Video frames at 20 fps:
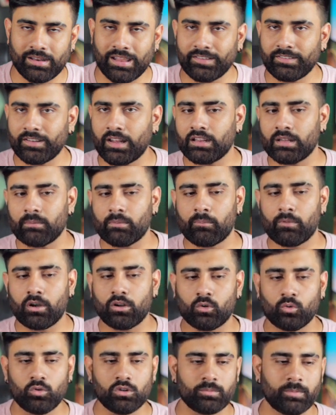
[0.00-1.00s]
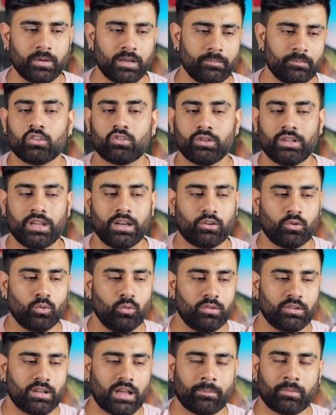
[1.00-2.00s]
नेक्स्ट आते हैं हम अपने टूल्स पे सो ये
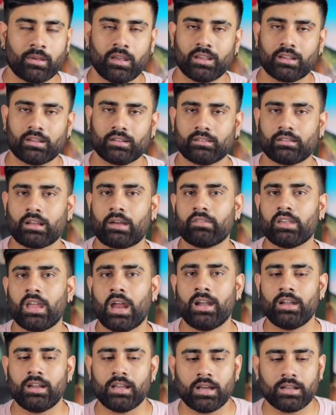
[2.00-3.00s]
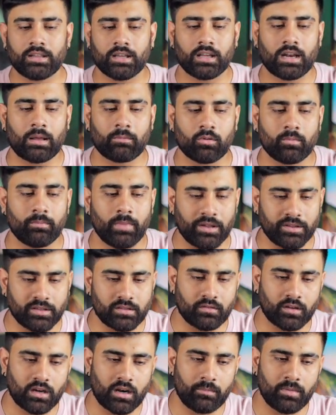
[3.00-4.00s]
टूल्स आपके काफ़ी हैंडी आते हैं अगर आपको मैसेज
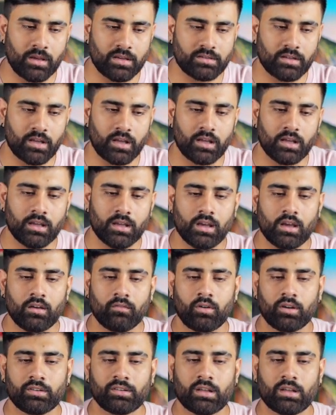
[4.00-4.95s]
वगैरह भेजना है फॉर